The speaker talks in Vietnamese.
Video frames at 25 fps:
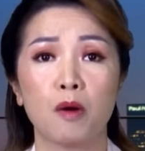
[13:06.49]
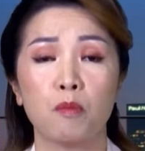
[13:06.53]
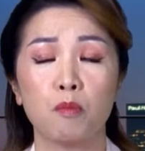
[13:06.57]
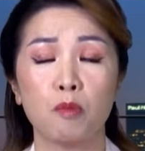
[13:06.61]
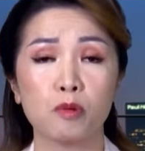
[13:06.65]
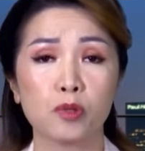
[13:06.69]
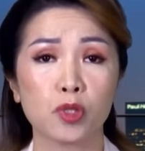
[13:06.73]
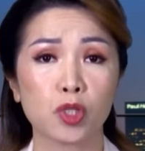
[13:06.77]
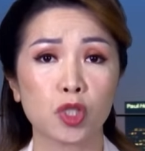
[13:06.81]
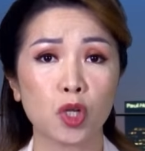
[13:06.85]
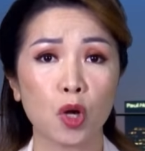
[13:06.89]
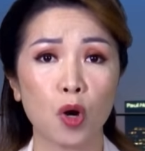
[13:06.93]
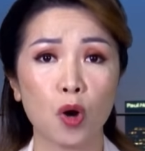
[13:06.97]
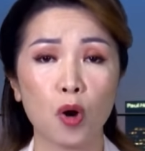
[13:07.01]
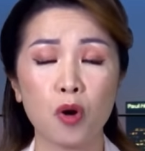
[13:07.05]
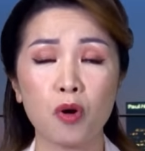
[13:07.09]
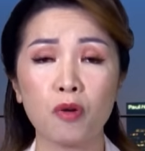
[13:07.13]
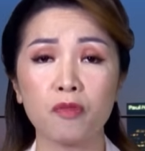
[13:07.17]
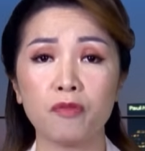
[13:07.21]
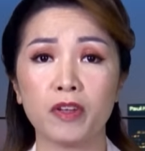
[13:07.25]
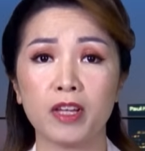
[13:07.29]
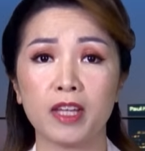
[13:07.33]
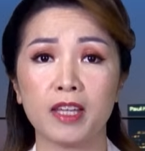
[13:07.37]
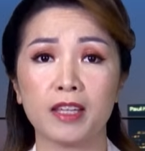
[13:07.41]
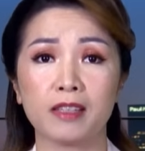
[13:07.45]
một
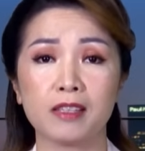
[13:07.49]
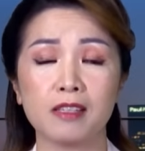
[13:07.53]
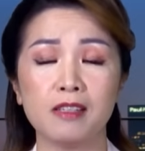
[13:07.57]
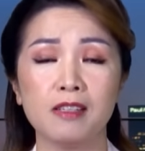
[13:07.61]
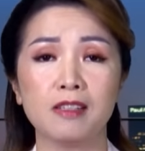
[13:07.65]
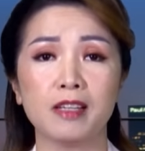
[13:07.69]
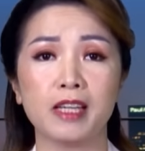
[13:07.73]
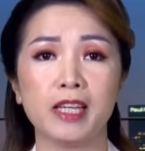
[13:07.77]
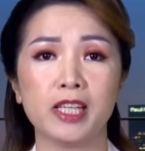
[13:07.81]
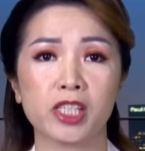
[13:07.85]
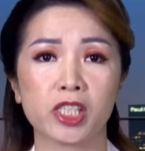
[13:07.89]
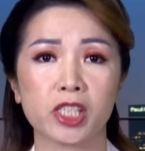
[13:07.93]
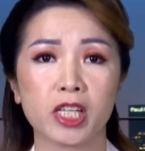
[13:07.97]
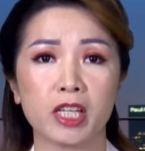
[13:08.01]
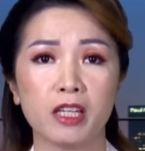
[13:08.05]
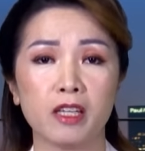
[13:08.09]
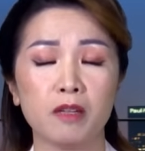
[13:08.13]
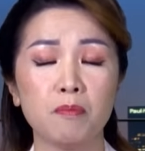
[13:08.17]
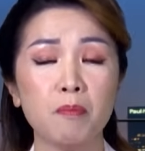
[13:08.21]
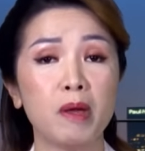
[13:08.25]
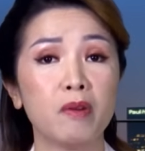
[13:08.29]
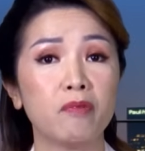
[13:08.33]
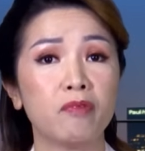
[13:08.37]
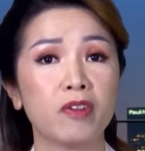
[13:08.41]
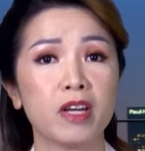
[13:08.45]
số vị thượng nghị
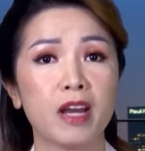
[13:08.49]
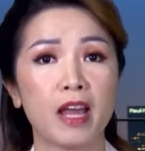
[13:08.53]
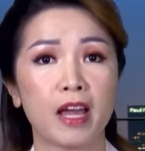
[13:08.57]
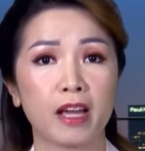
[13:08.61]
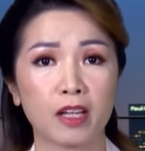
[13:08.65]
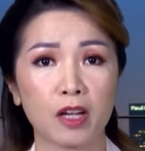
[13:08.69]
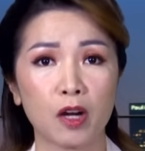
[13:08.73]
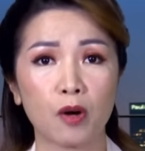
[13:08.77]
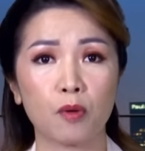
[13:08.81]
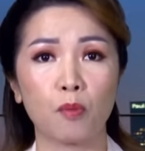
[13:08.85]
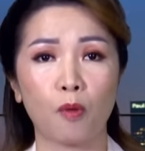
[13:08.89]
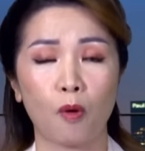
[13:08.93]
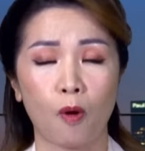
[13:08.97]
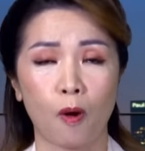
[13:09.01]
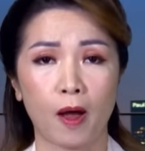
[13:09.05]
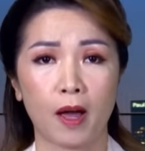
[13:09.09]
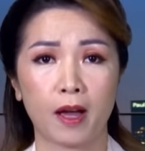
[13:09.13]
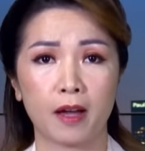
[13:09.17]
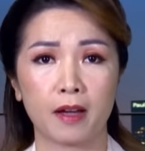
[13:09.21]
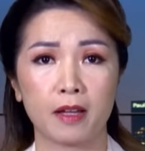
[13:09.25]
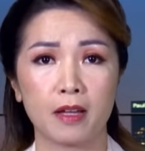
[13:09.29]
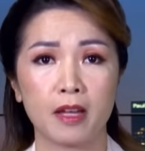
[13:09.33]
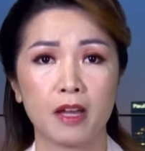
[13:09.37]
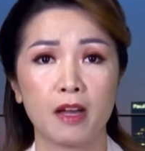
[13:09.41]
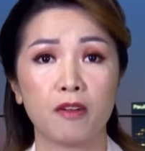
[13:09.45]
sĩ bên phía đảng Cộng
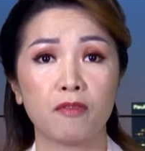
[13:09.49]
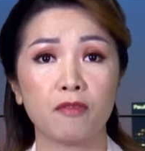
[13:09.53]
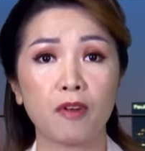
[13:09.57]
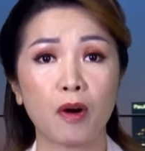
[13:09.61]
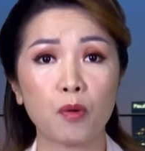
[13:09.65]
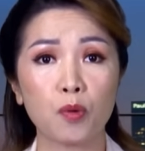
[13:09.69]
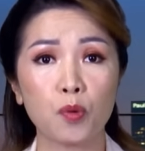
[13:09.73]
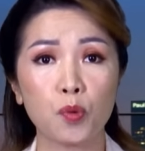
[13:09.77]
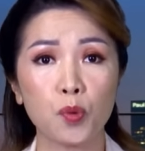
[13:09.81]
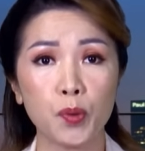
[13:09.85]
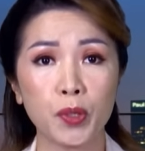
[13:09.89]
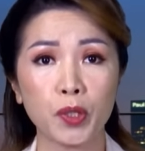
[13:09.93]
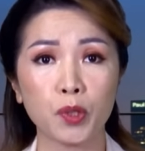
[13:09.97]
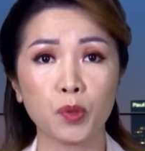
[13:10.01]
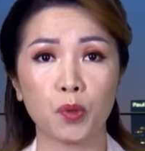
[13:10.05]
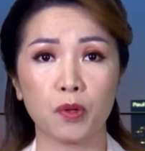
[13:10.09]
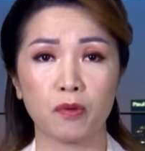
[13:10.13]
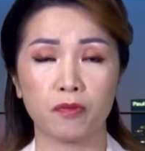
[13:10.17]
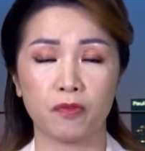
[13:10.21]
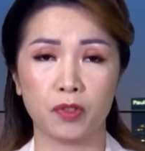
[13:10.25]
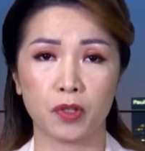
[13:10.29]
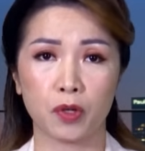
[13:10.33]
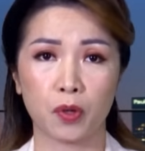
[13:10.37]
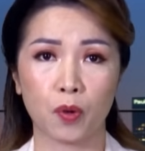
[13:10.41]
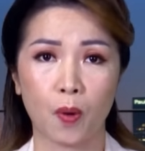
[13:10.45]
Hòa vào cuối
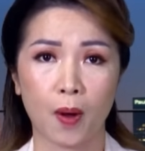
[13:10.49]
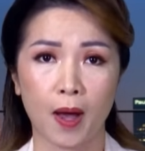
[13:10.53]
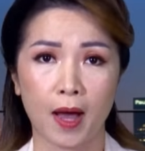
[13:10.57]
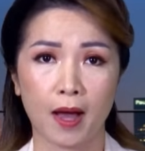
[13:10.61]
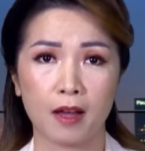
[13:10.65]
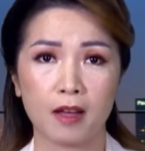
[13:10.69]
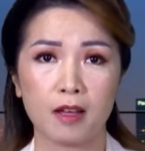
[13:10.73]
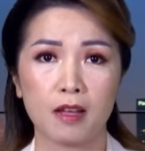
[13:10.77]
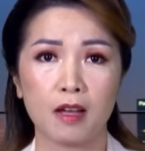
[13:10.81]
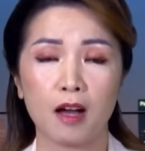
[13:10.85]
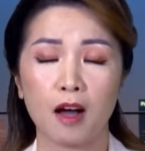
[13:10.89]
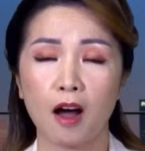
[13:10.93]
tuần vừa qua,